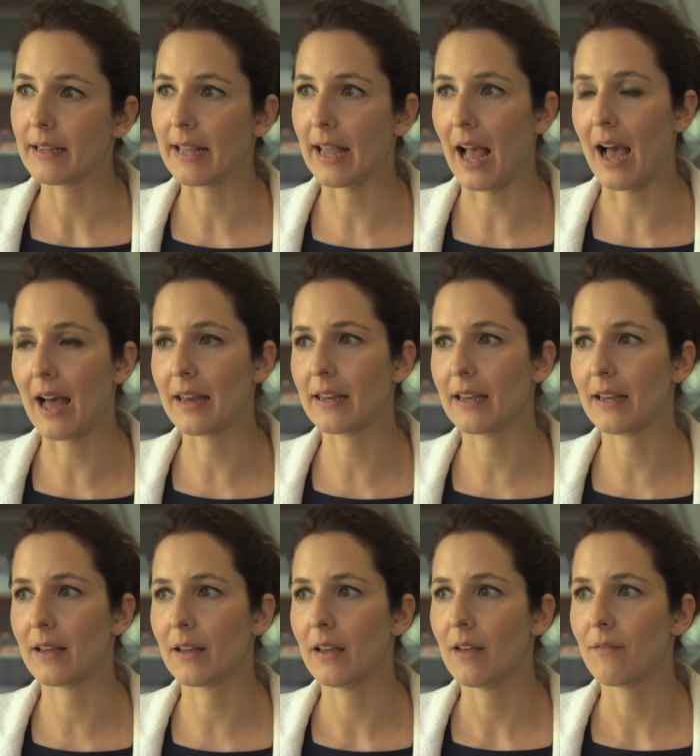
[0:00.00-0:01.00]

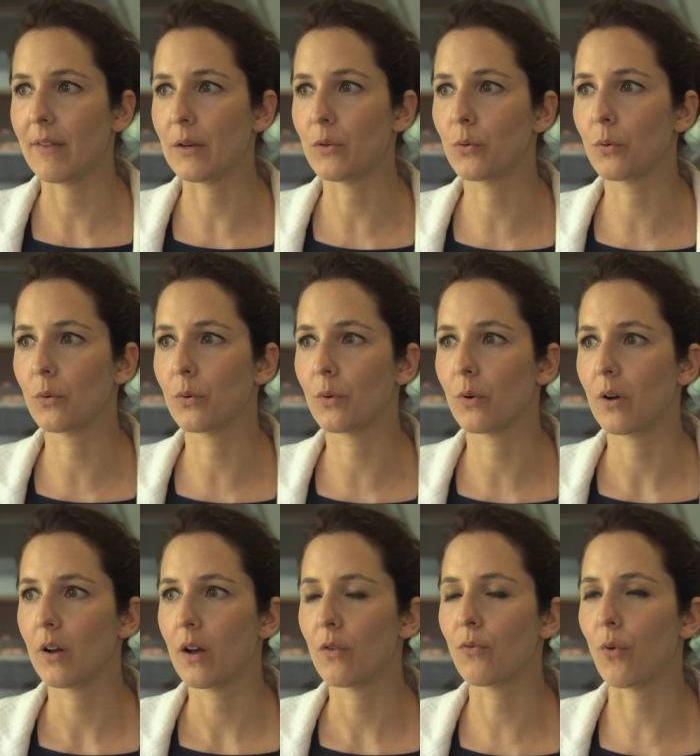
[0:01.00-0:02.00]
Gerade wenn du
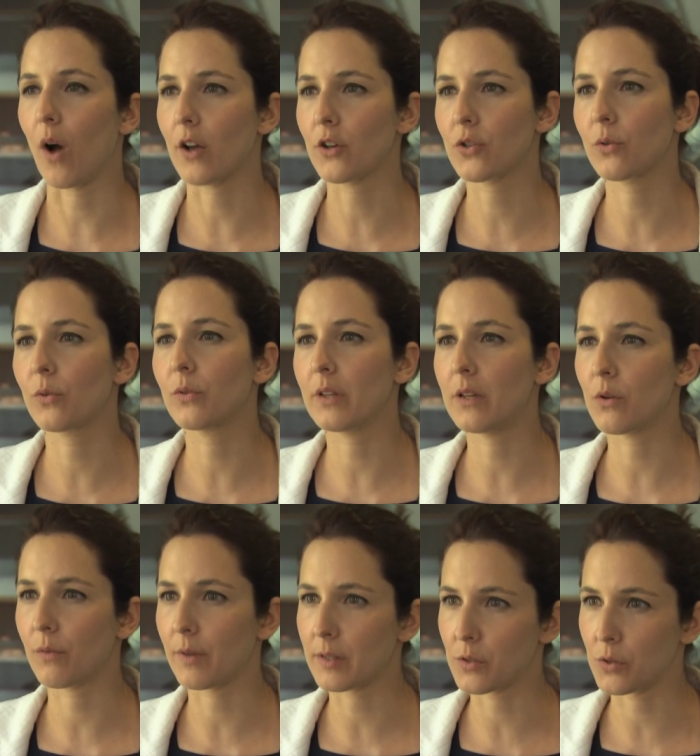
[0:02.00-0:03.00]
Forschung und
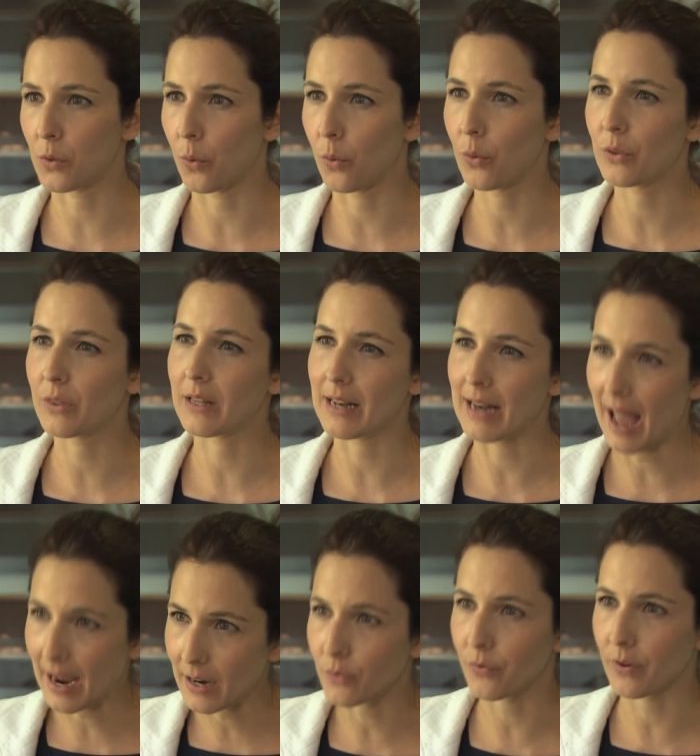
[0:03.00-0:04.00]
Innovation
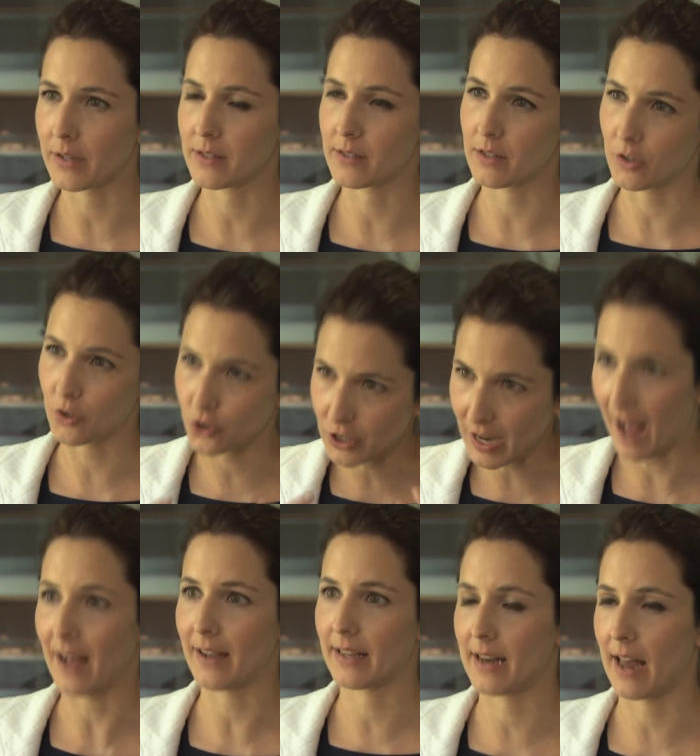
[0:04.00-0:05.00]
langfristig
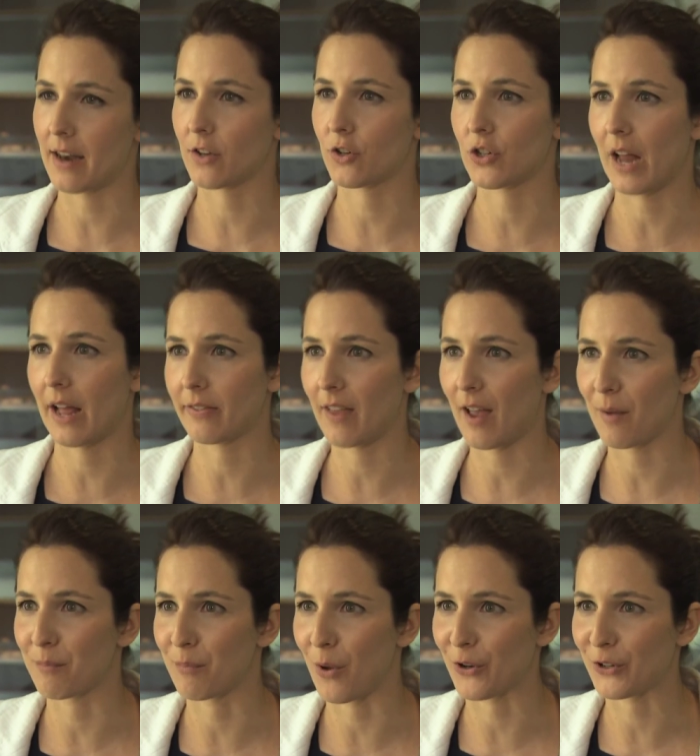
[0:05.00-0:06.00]
stark in einer Stadt
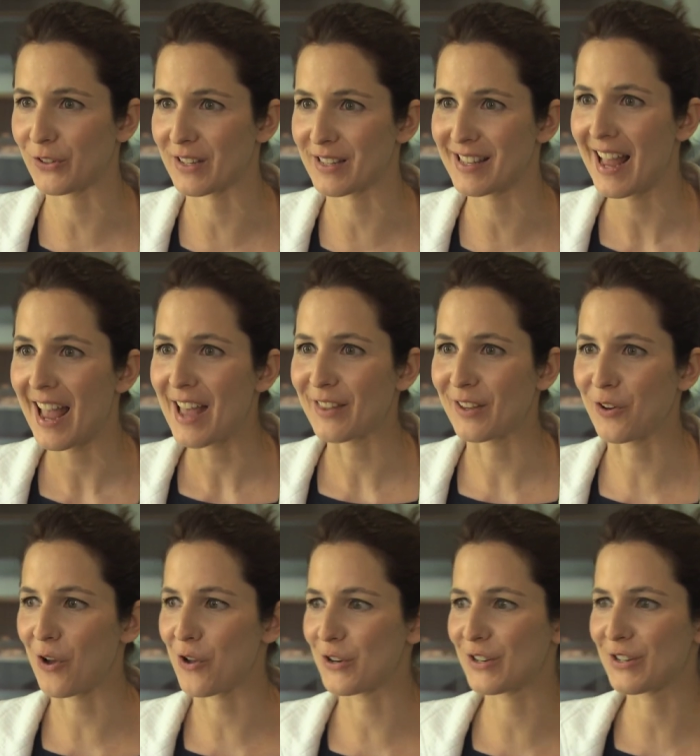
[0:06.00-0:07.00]
haben möchtest, dann
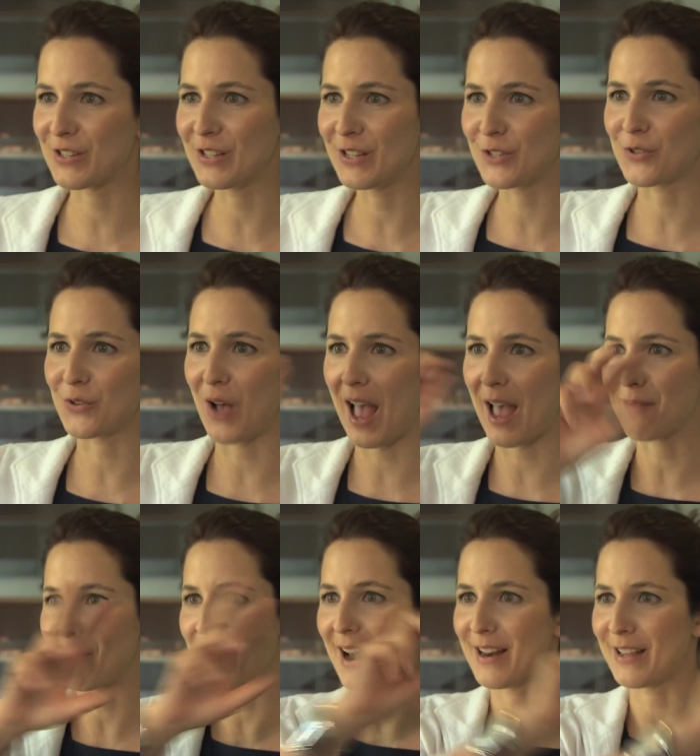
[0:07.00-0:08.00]
können das nicht so
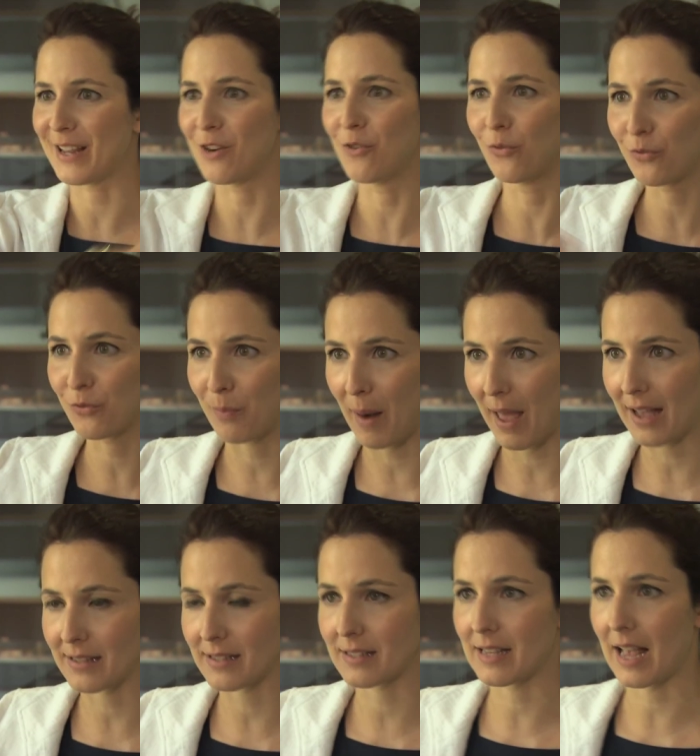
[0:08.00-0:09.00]
einmalige
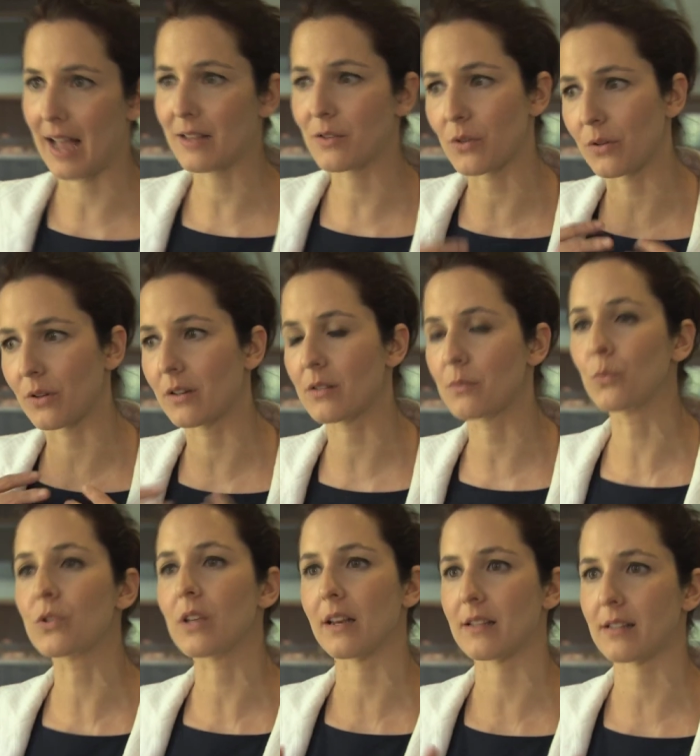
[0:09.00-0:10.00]
Luftblasen sein, sondern das
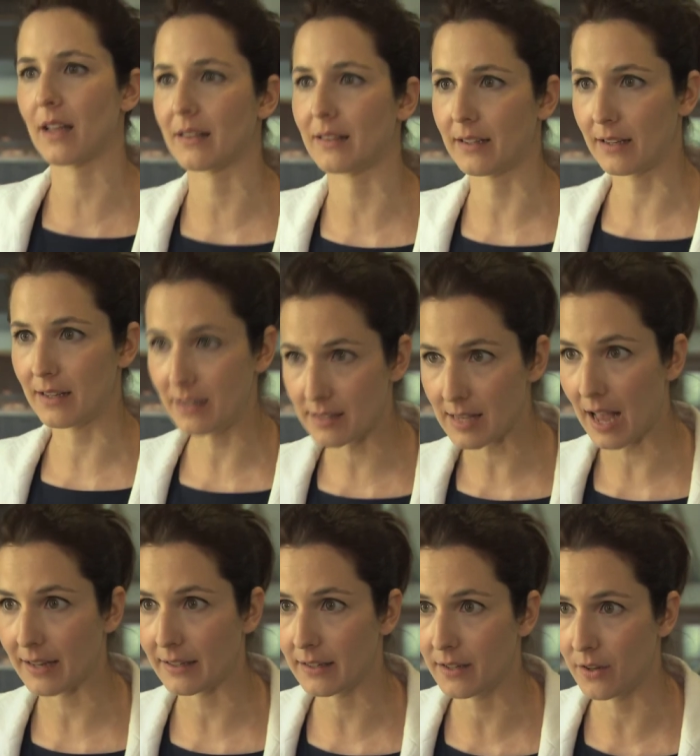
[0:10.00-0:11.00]
muss eine Strategie
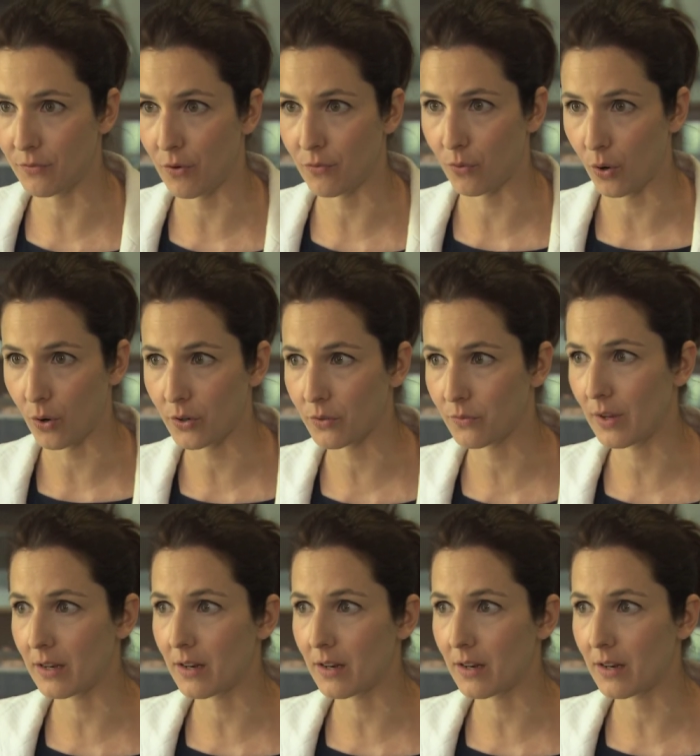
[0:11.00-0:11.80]
sein, die hier verfolgt wird.